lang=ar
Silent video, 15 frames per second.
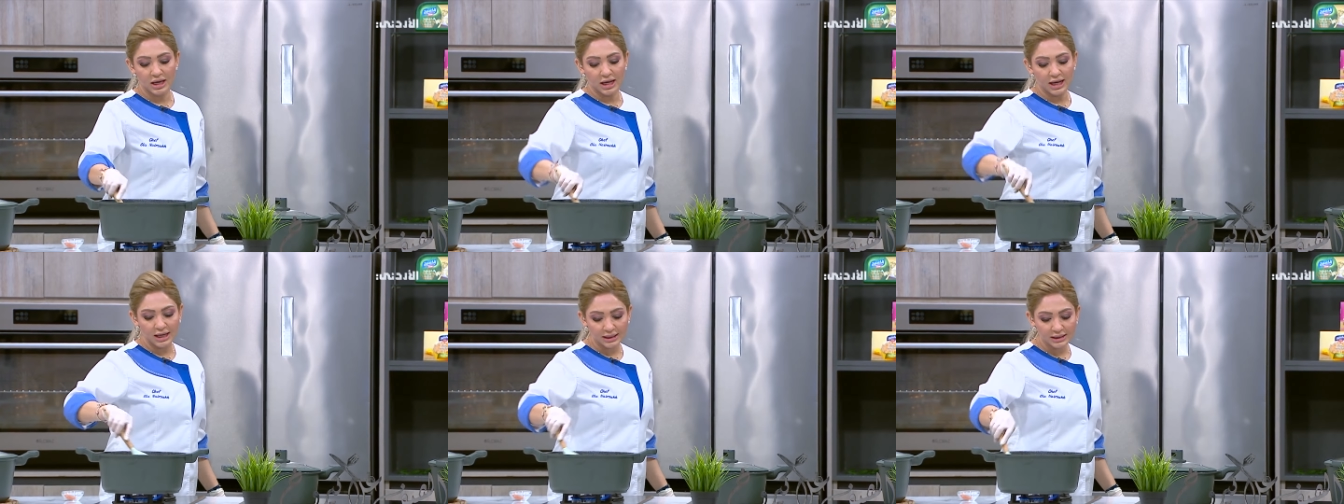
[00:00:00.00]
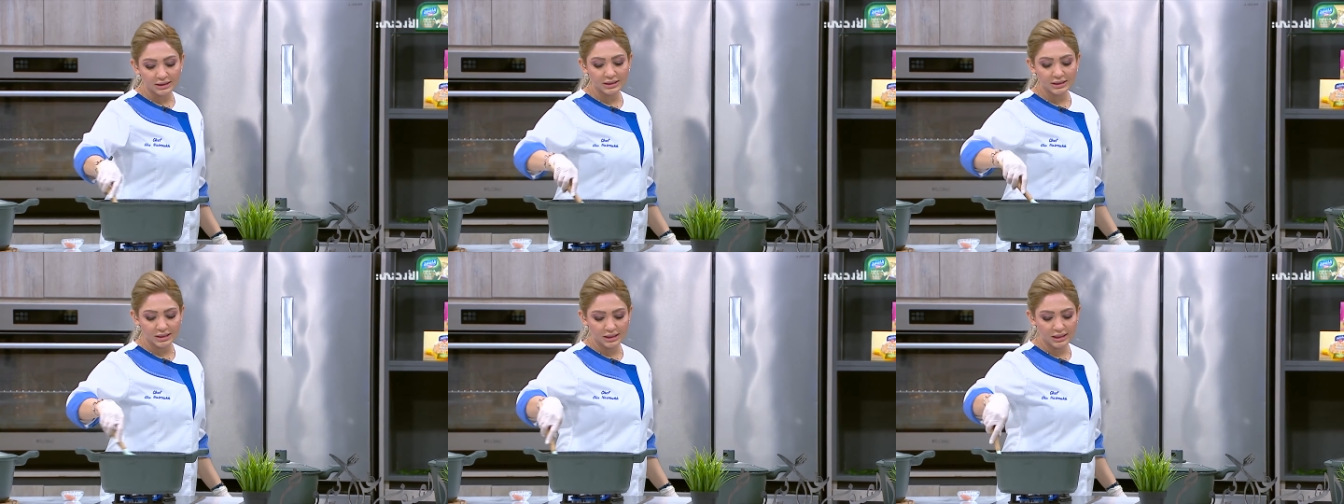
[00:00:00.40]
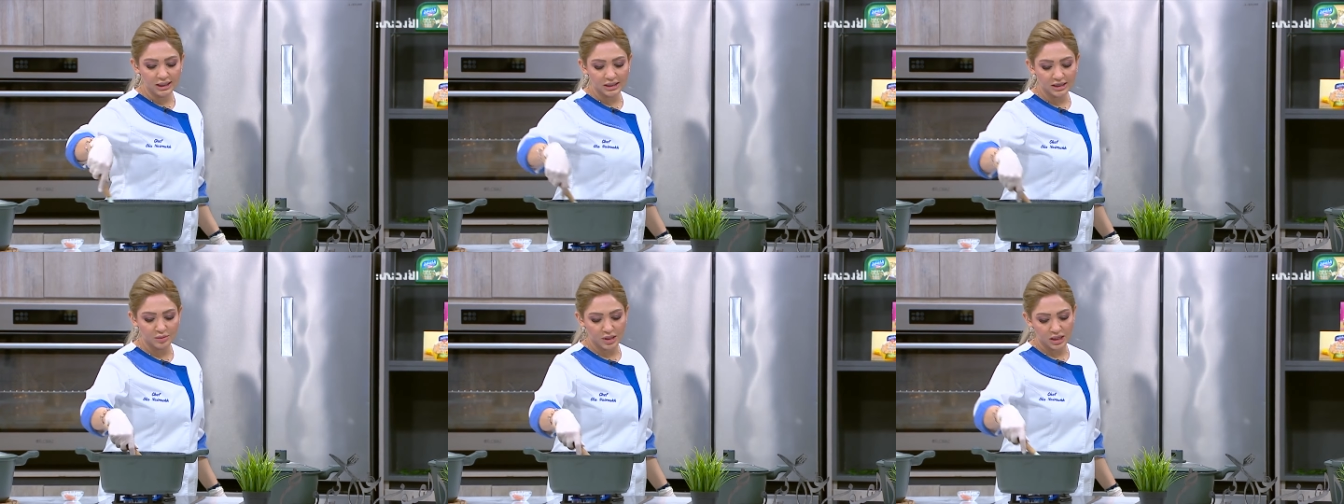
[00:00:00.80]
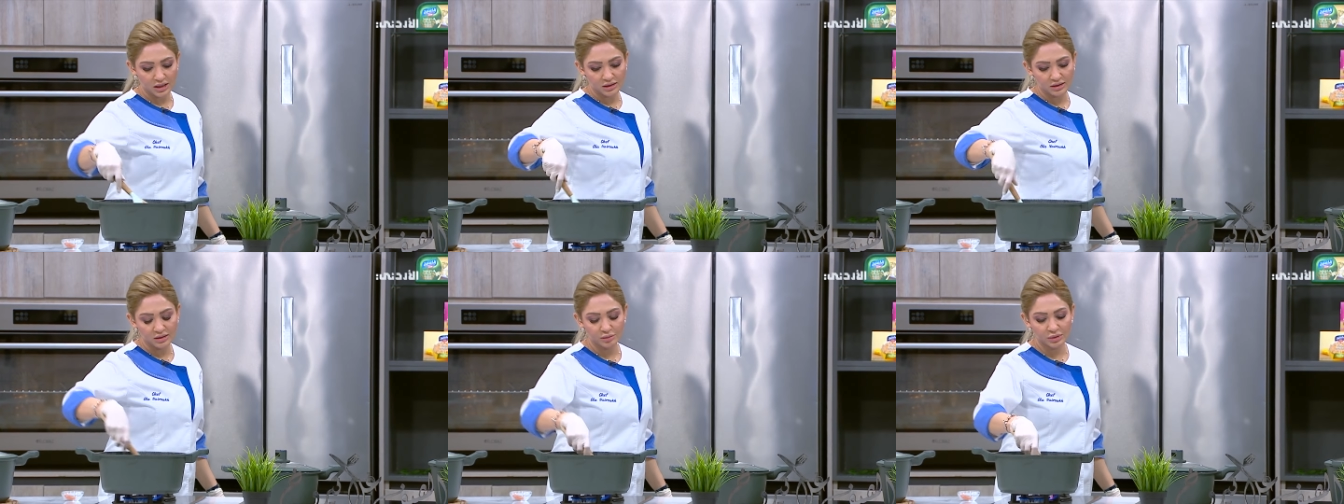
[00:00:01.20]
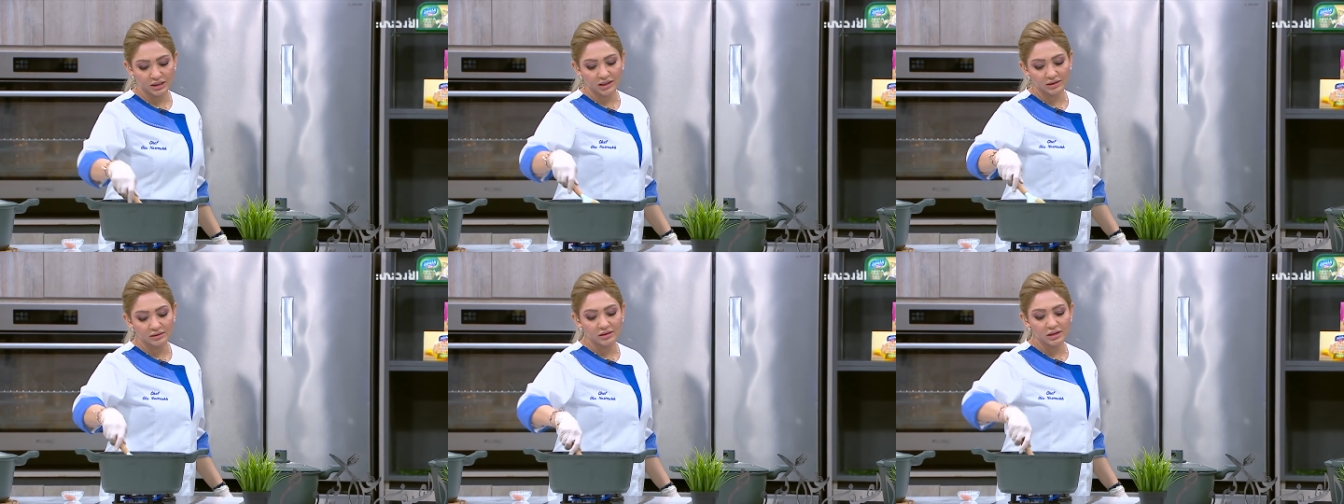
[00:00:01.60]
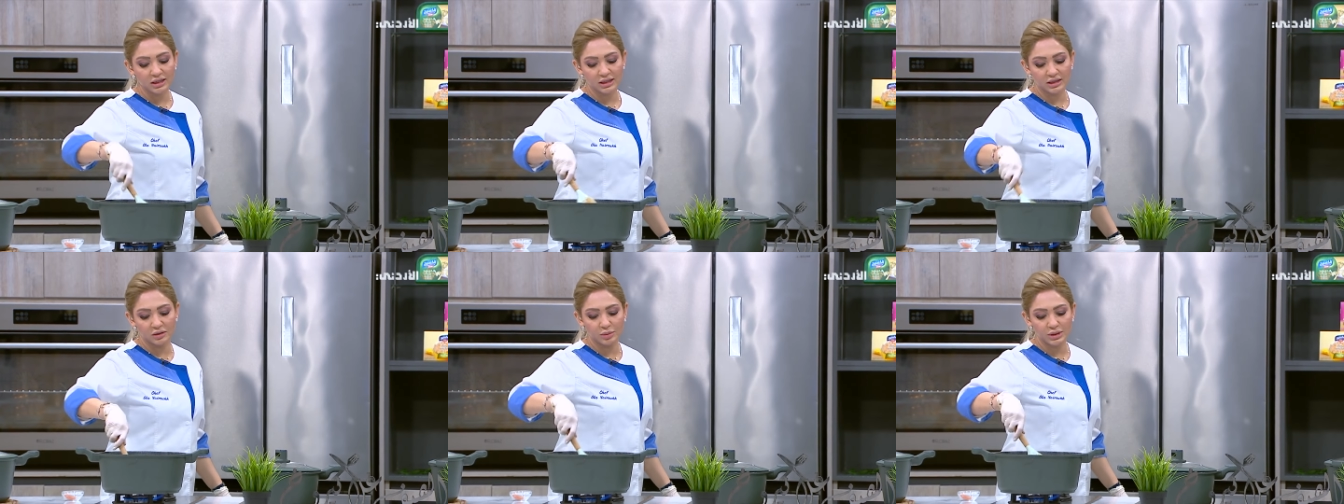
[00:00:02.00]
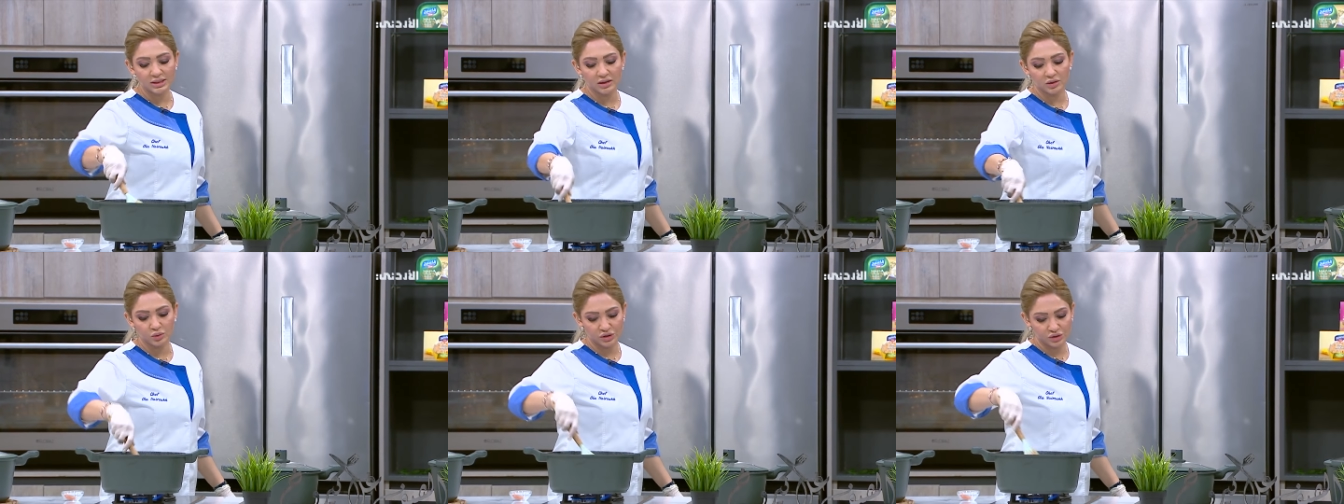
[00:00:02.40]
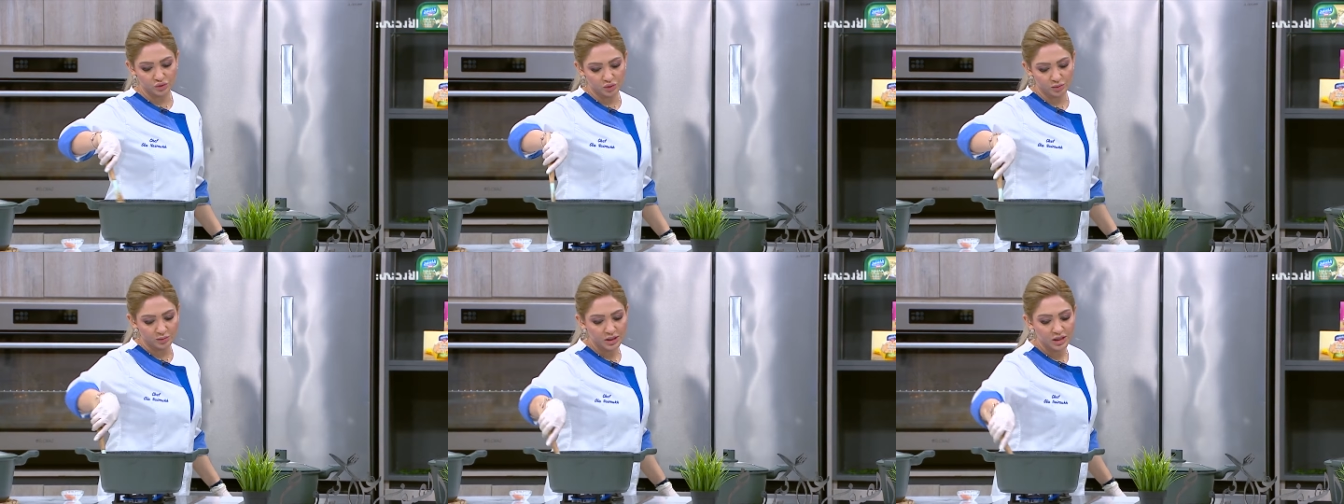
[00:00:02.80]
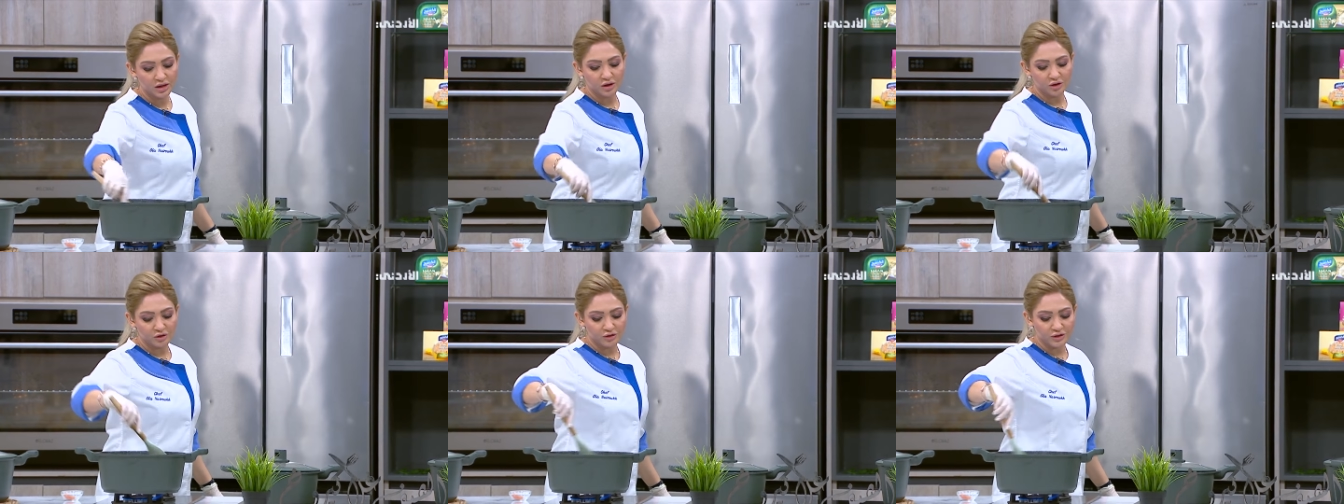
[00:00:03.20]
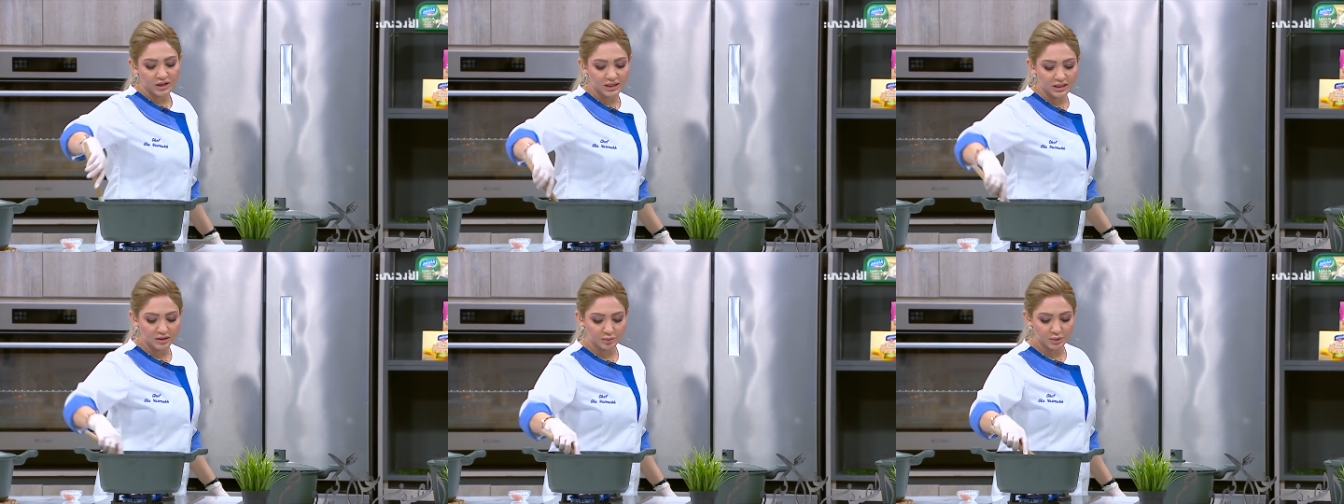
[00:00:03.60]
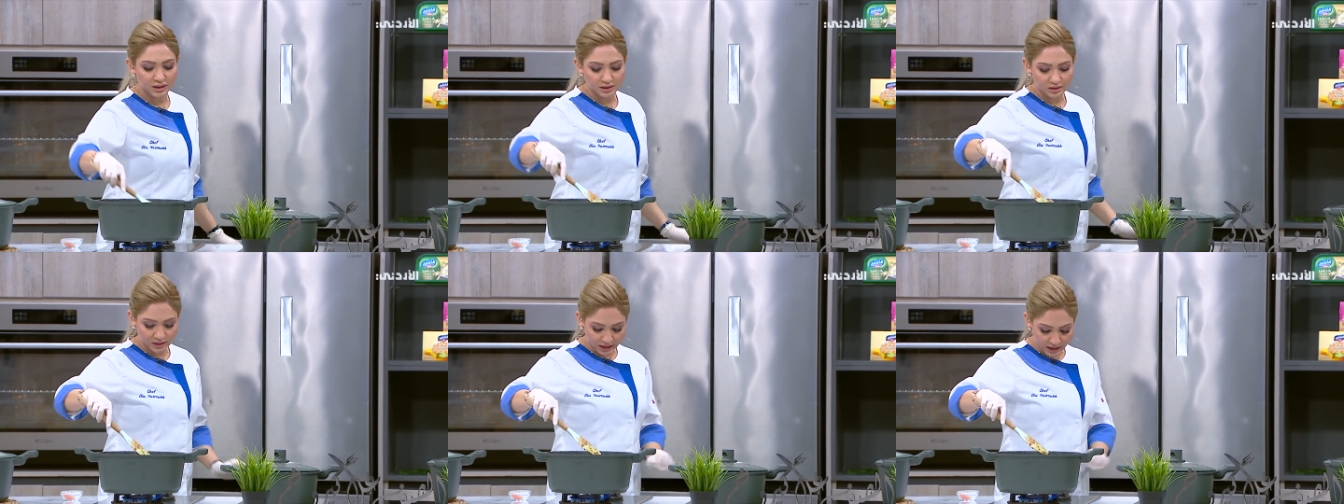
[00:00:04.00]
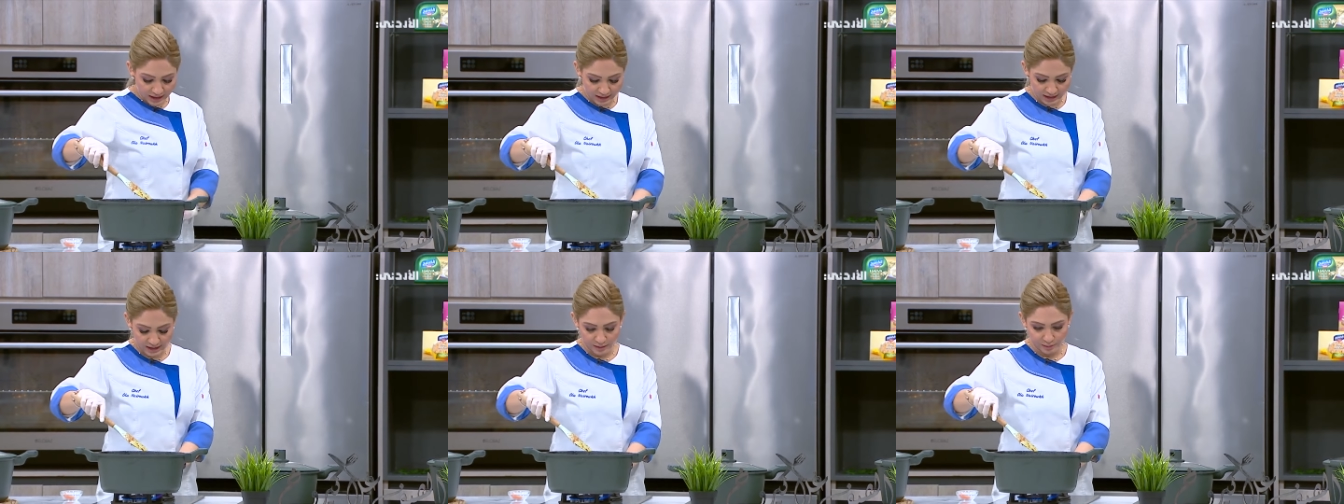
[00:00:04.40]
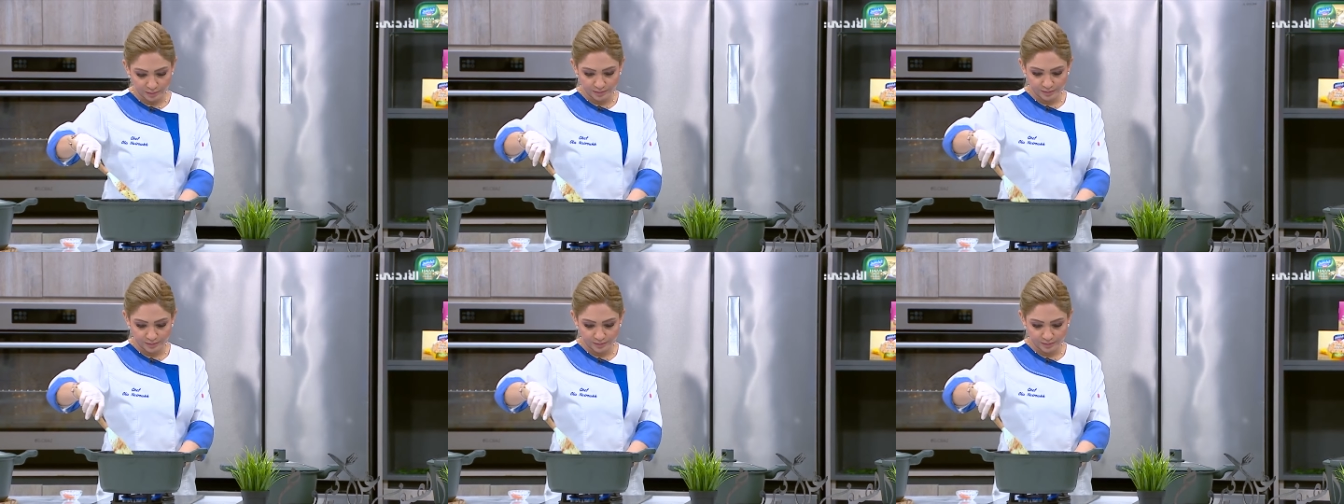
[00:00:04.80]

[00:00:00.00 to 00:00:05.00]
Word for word: هذه الريحه كمان بتعطر لك البصل والثوم فاللي بتغلب